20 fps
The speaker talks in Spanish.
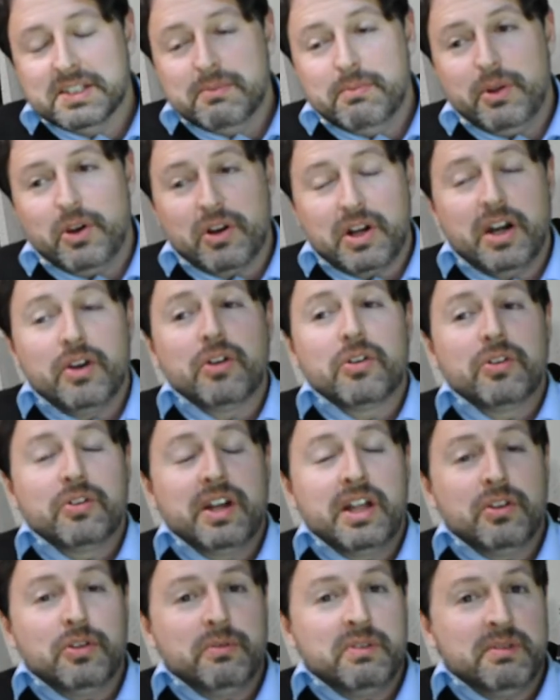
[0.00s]
Pero claro, con
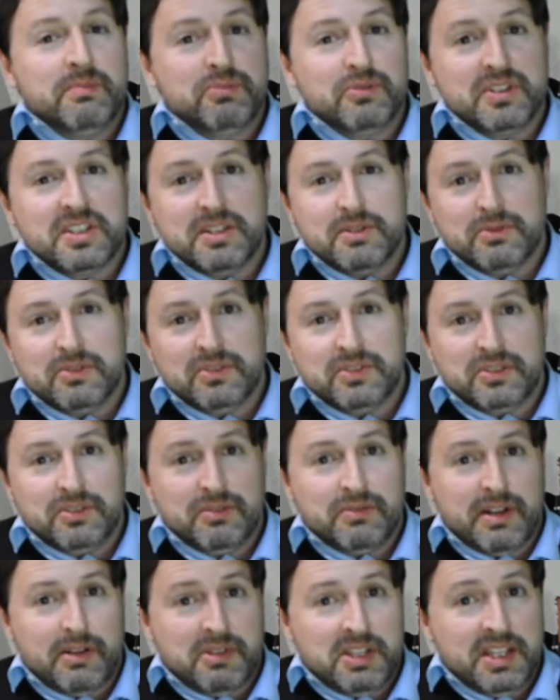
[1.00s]
Adobe pues llevo
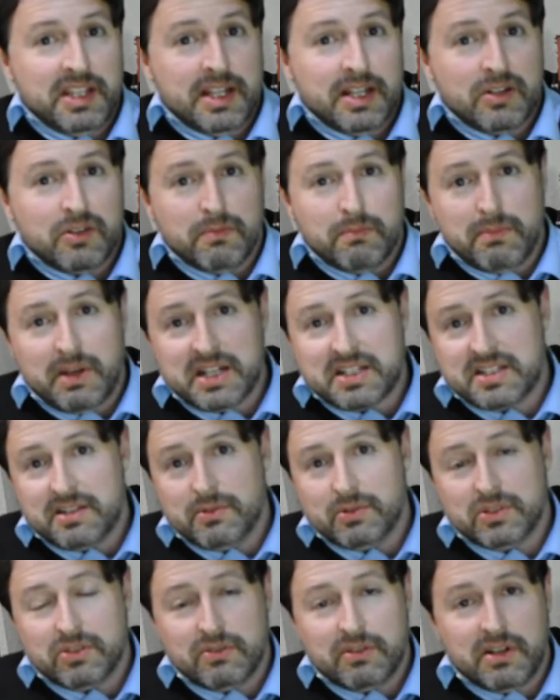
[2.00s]
toda una vida, con Max
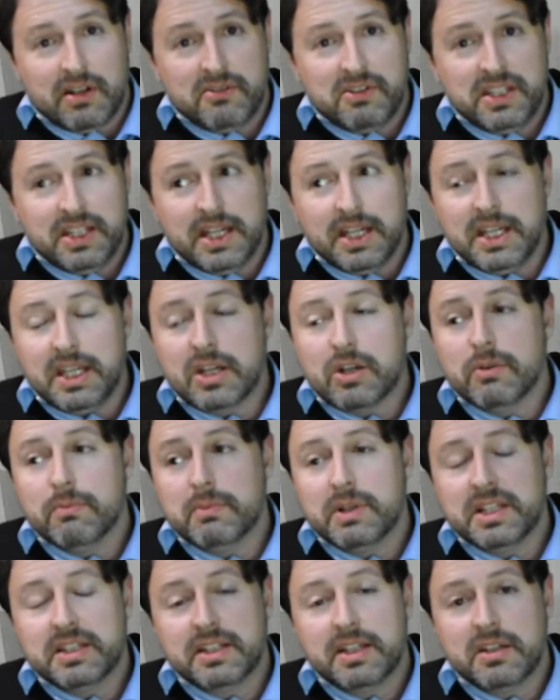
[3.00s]
llevo toda una vida, y con
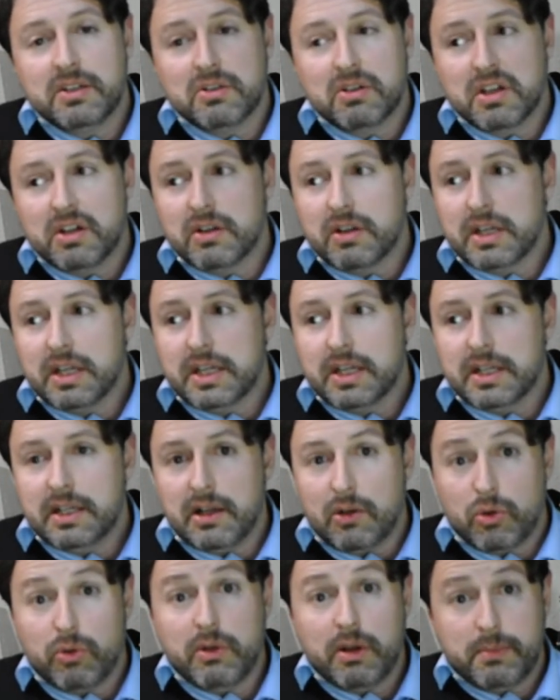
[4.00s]
Blender yo creo que
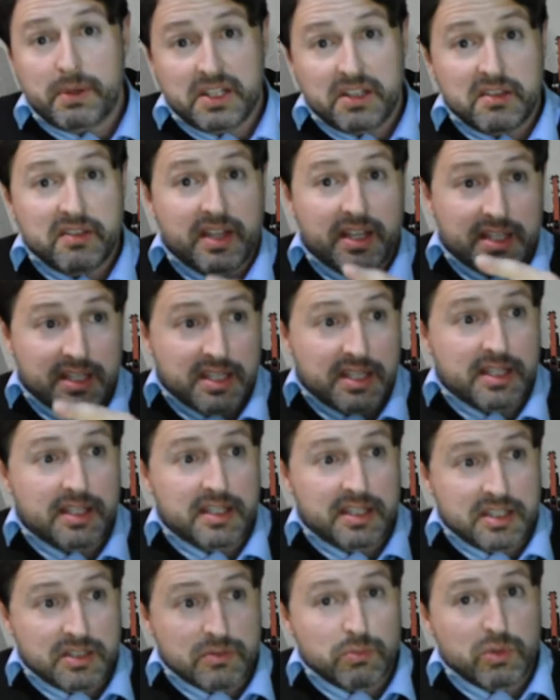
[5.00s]
la prueba de
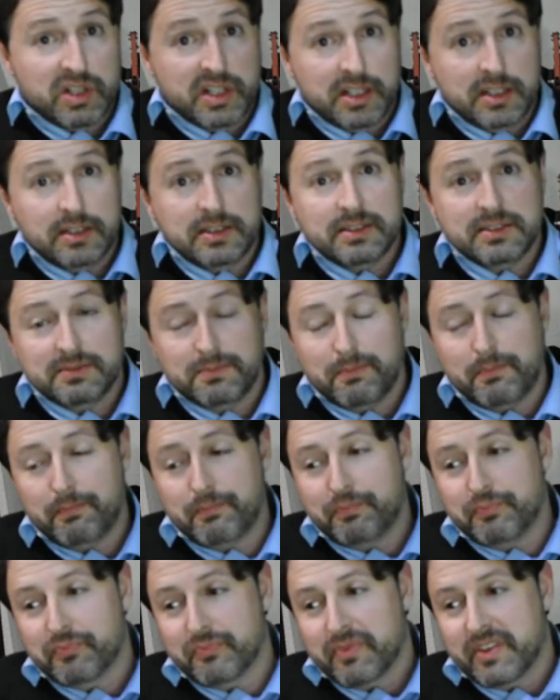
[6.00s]
aprendizaje es buena.
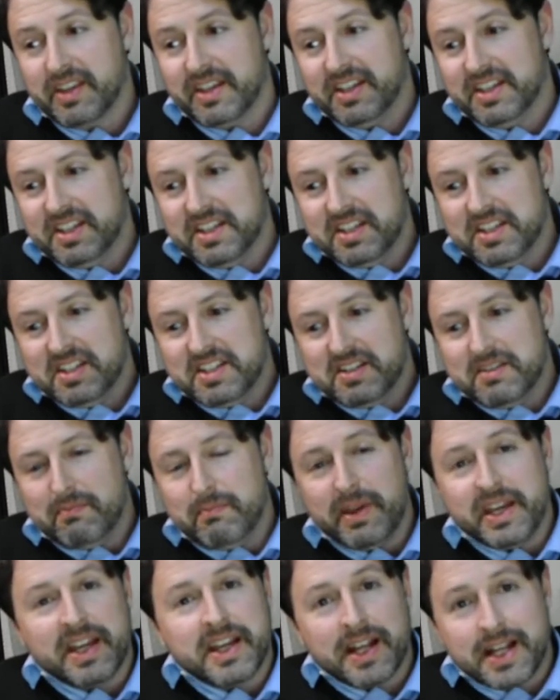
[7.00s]

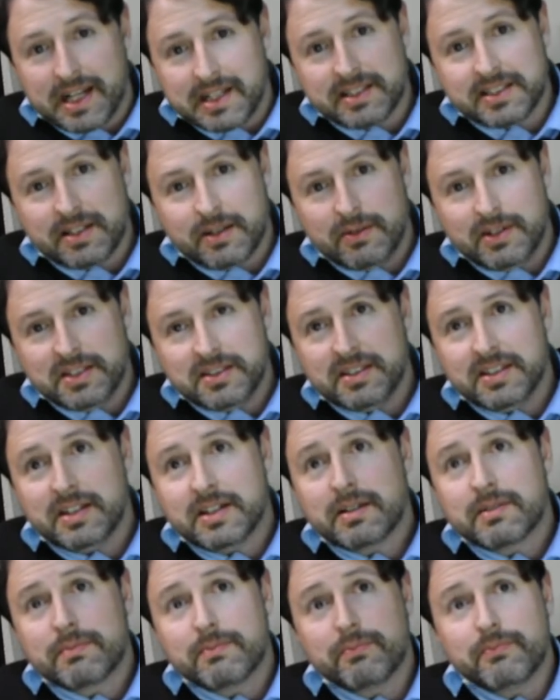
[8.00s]
Me encanta Blender.